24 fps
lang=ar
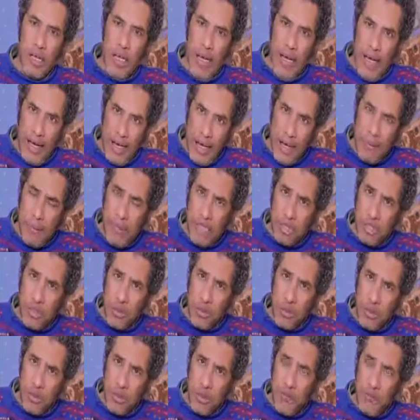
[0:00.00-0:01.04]
عجبها
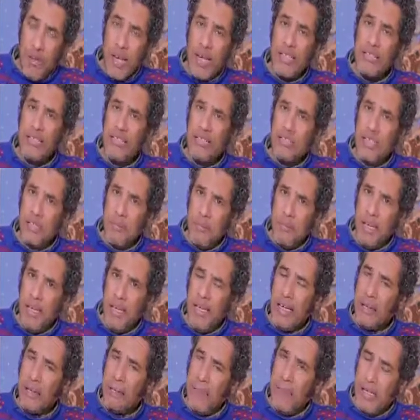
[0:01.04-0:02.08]
الشغل فخدت
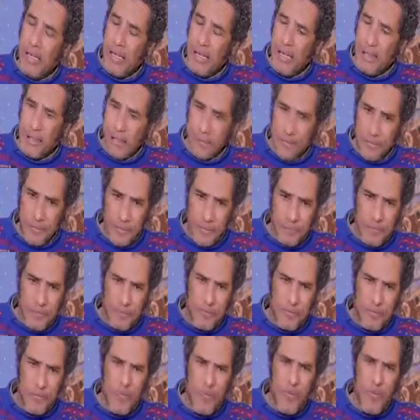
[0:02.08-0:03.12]
كميه كبيره
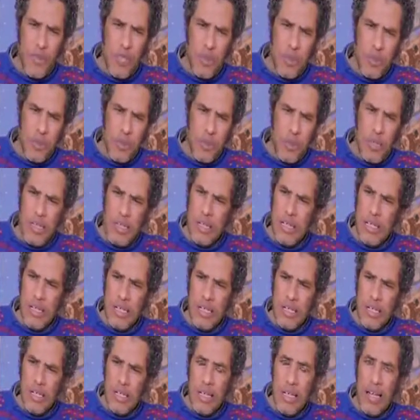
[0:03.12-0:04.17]

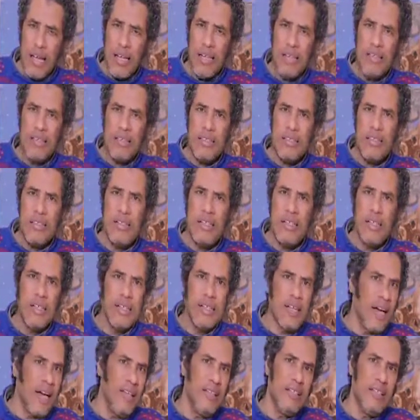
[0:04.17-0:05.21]
وكانت آه
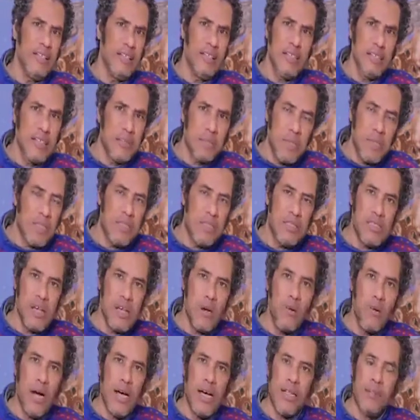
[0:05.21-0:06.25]
يعني آه،
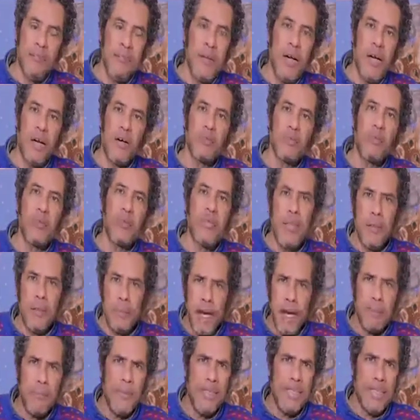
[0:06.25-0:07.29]
بتسوقها تبيعها وتقول لي يا
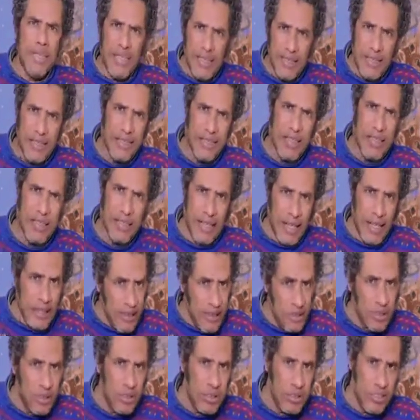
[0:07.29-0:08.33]
محمد هات لي تاني هات
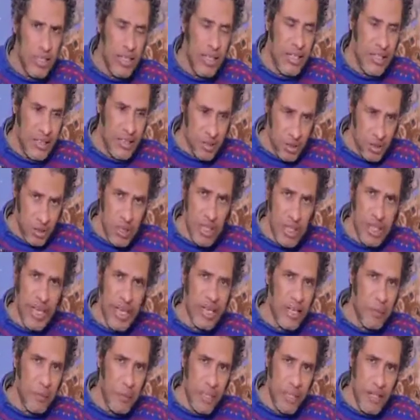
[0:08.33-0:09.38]
لي شغل تاني شغلك
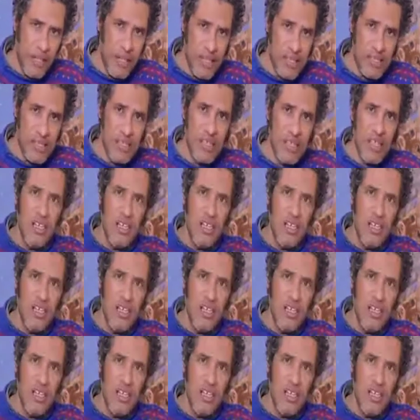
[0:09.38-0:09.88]
عاجب الناس